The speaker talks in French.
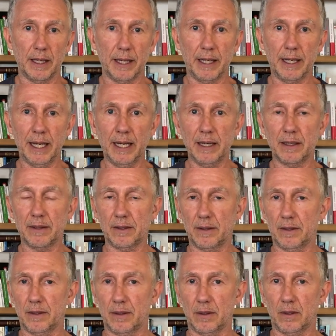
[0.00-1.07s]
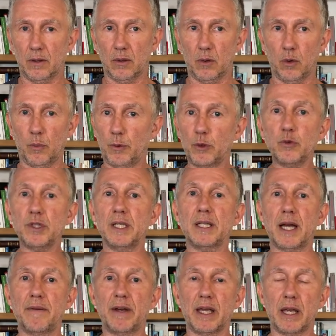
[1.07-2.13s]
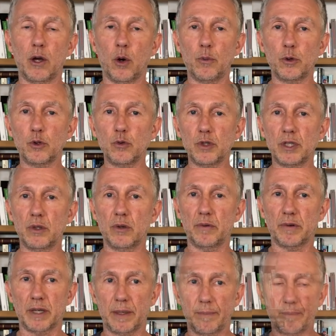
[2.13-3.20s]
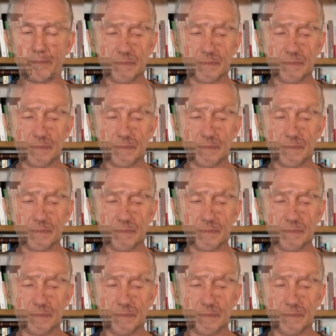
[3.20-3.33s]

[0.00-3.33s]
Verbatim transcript: Et là, on peut tous y travailler, on peut tous y œuvrer.